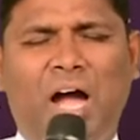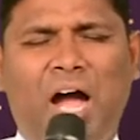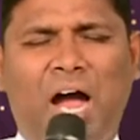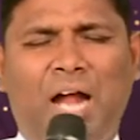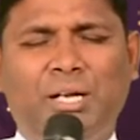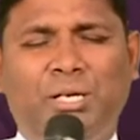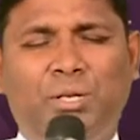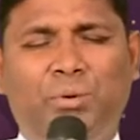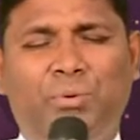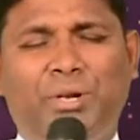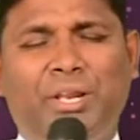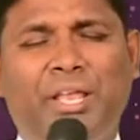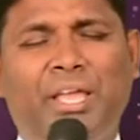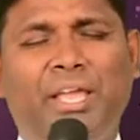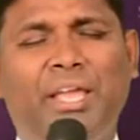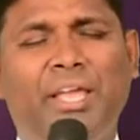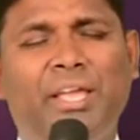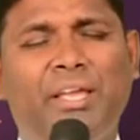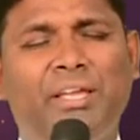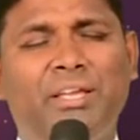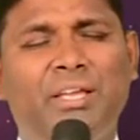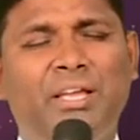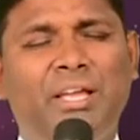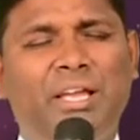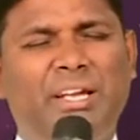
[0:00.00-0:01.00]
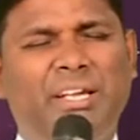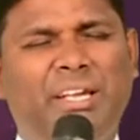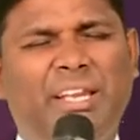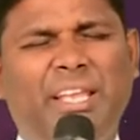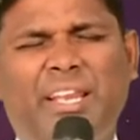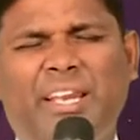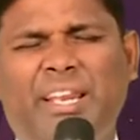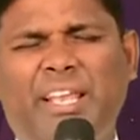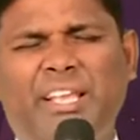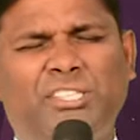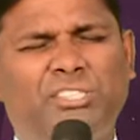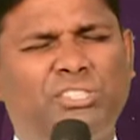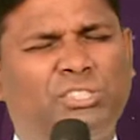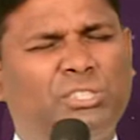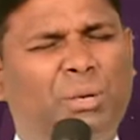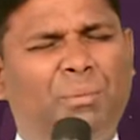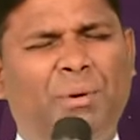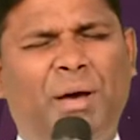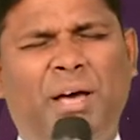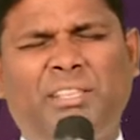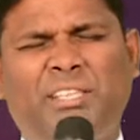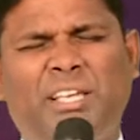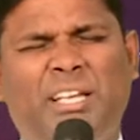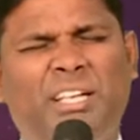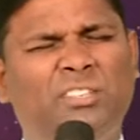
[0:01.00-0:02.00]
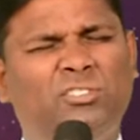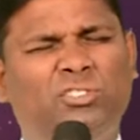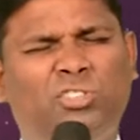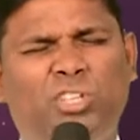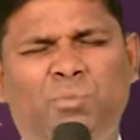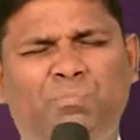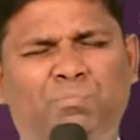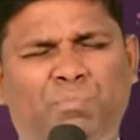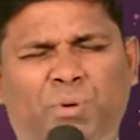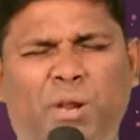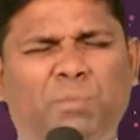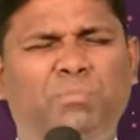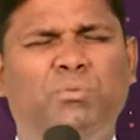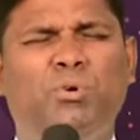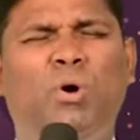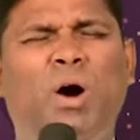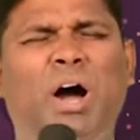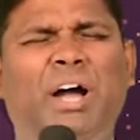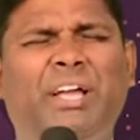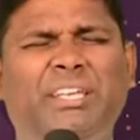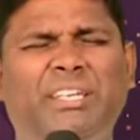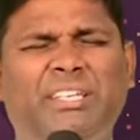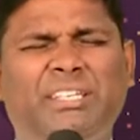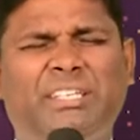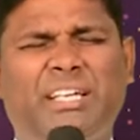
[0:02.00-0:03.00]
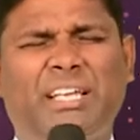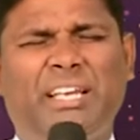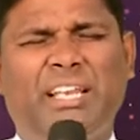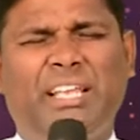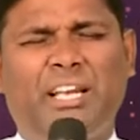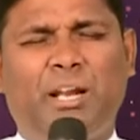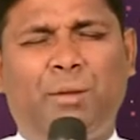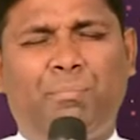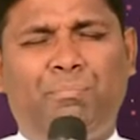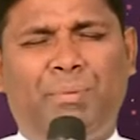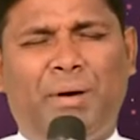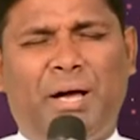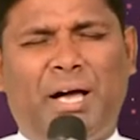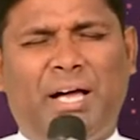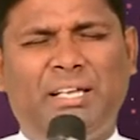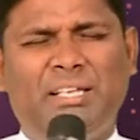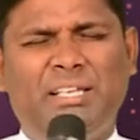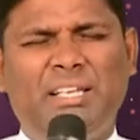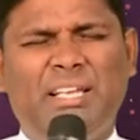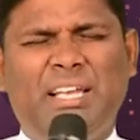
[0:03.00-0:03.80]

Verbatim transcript: ஆண்டவரே நீரே சமாதானத்தின் பிரபுவா இருக்கிறீரப்பா